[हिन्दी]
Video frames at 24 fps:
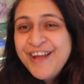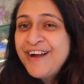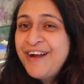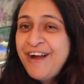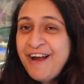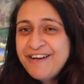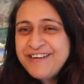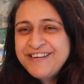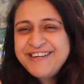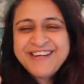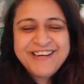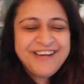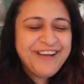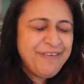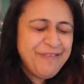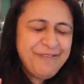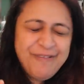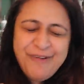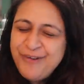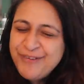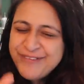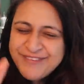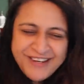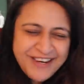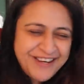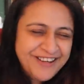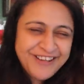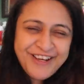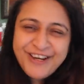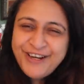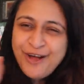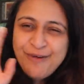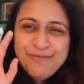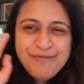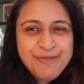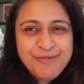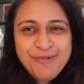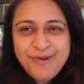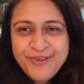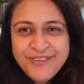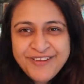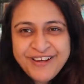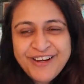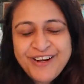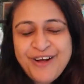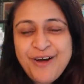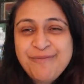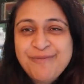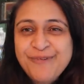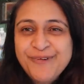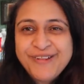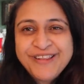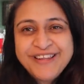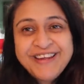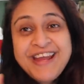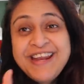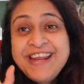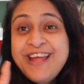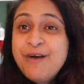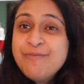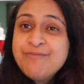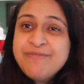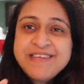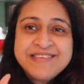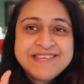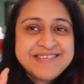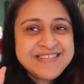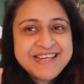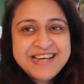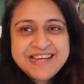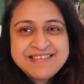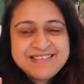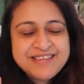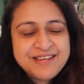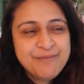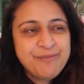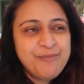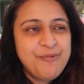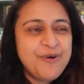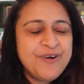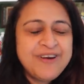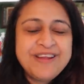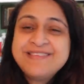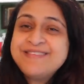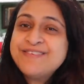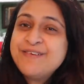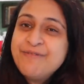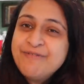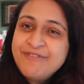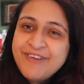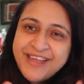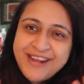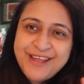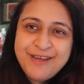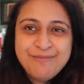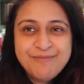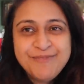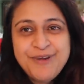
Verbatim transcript: कंटिक वो स्टेट का नाम मैं बहुत खराब बोलती है मिस्टिक सी पोर्ट इट्स अ वेरी